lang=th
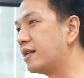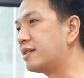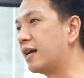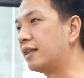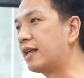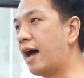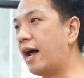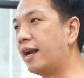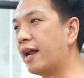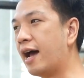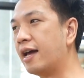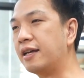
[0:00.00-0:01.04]
จะทาน
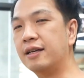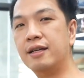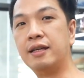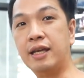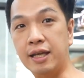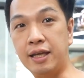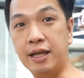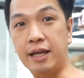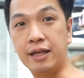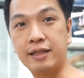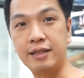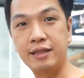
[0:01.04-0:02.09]
ได้กี่ขี
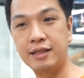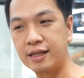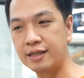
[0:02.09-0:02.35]
ด จ